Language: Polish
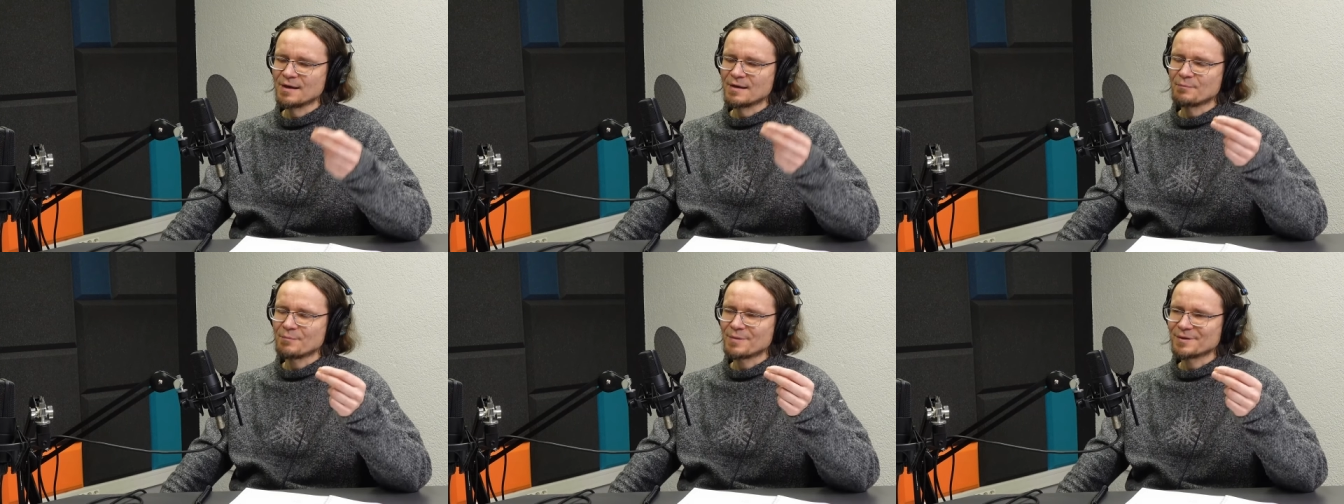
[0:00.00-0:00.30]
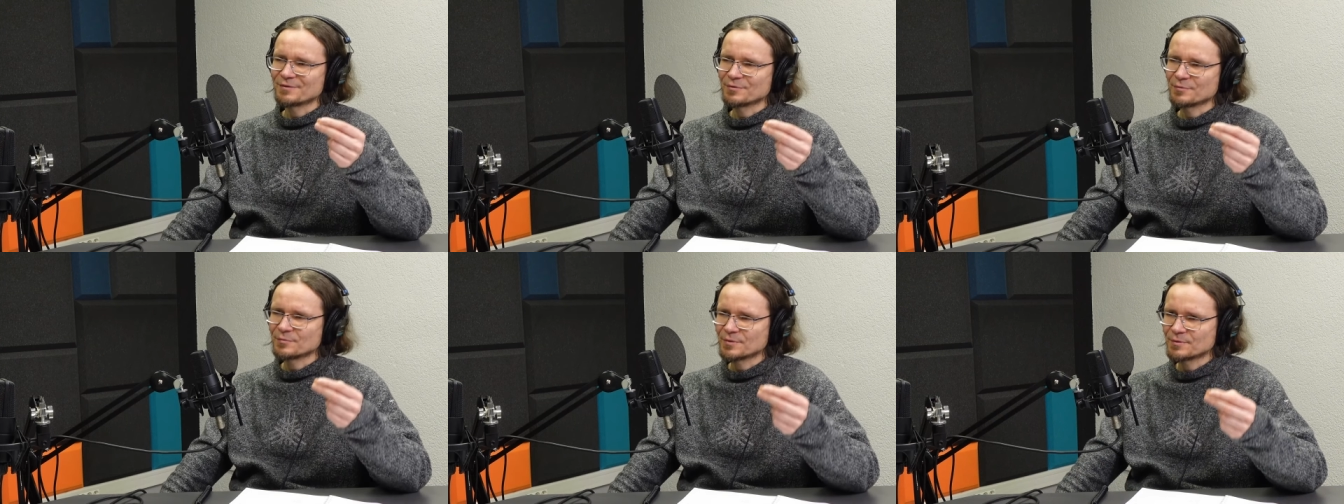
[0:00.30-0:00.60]

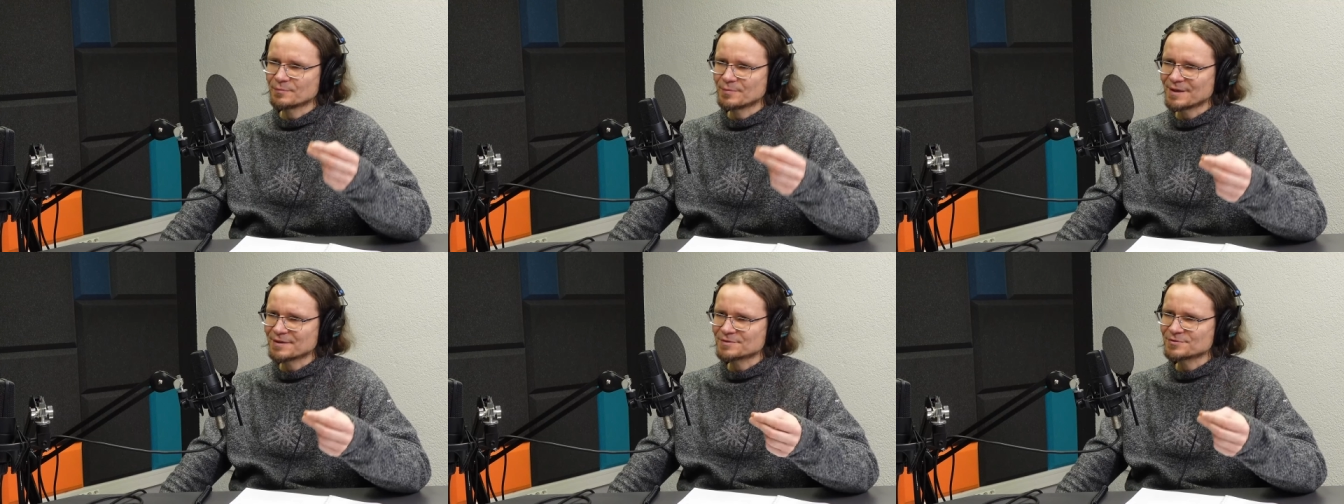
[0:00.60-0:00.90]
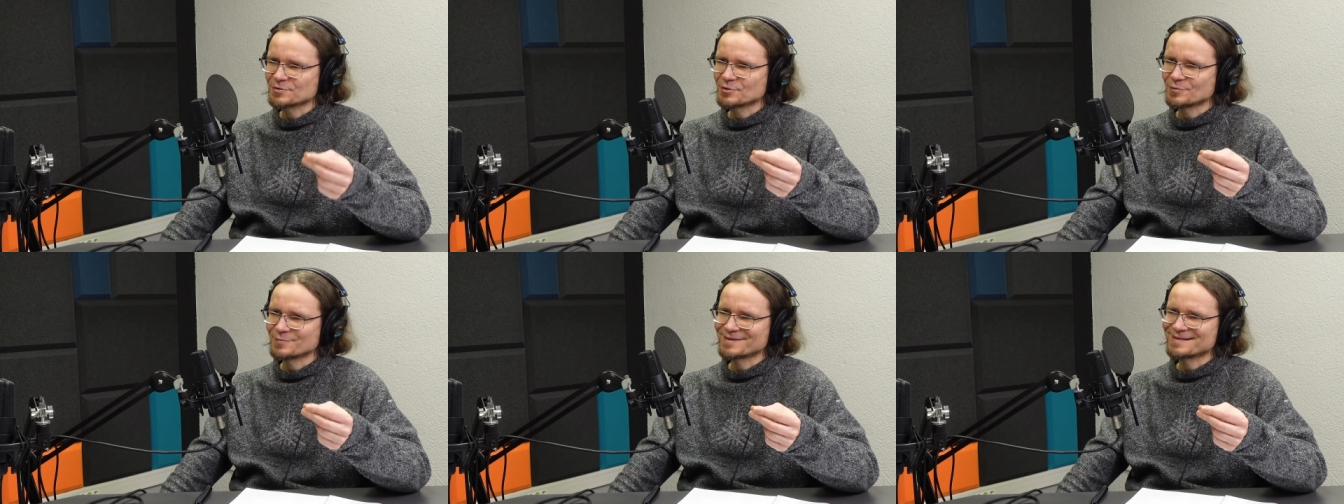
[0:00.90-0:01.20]
mają
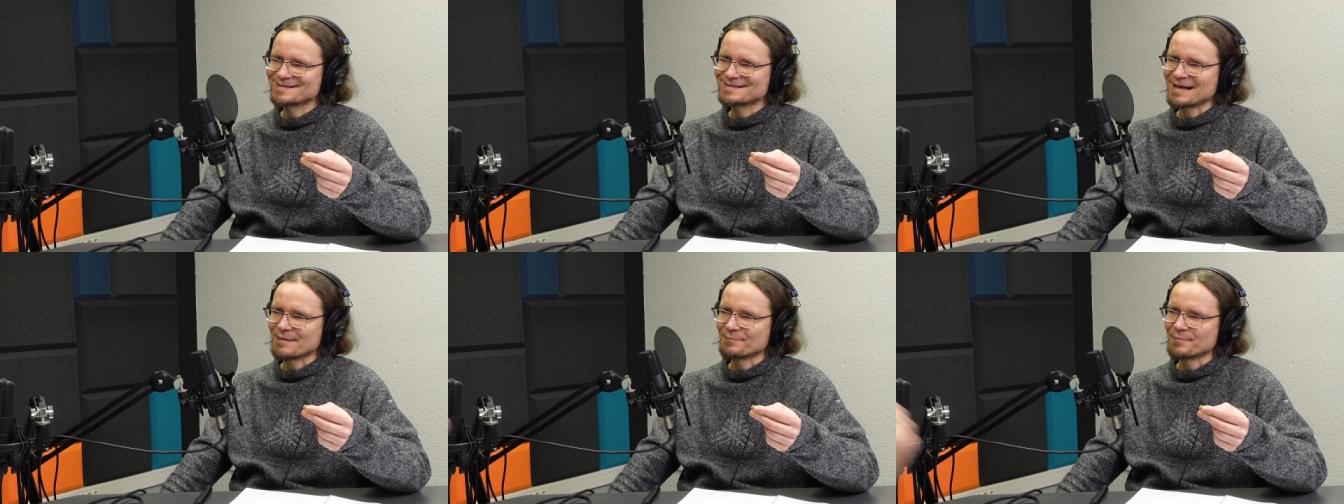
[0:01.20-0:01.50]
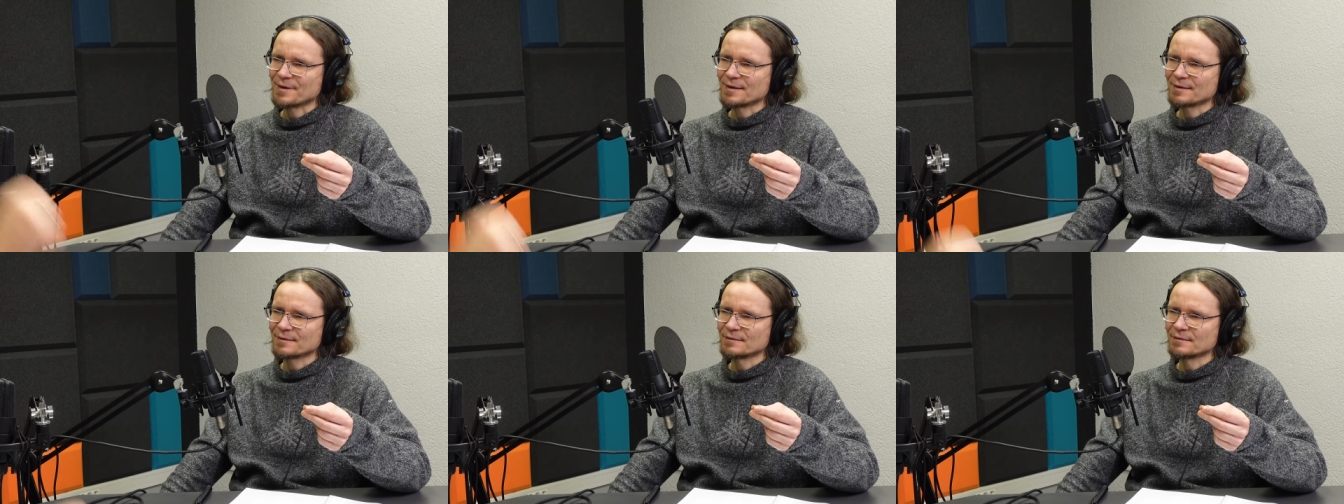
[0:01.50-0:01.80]
bardzo dobry
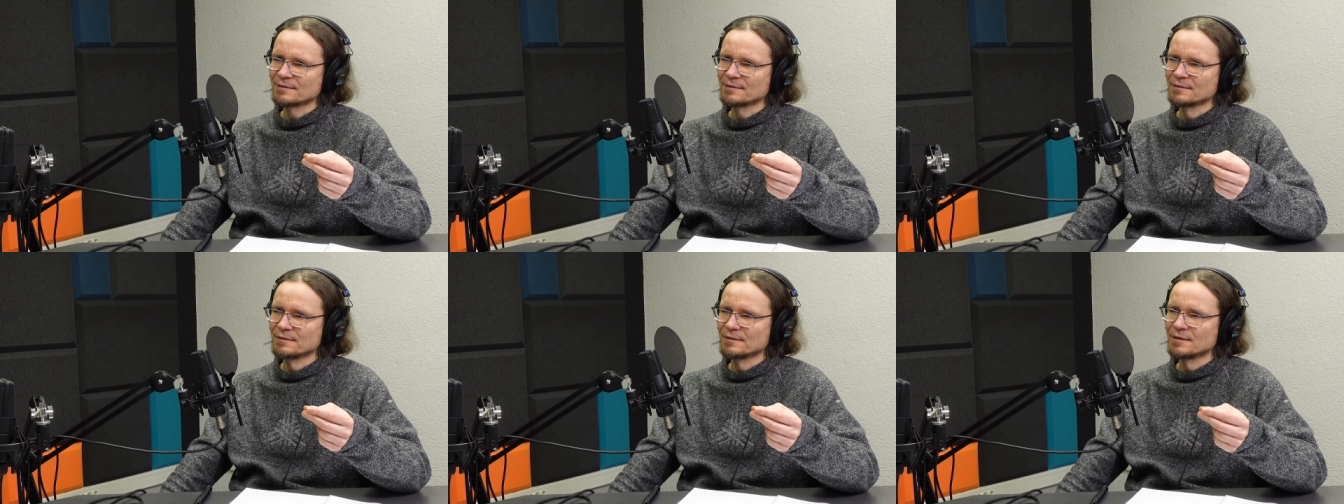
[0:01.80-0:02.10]
zapach,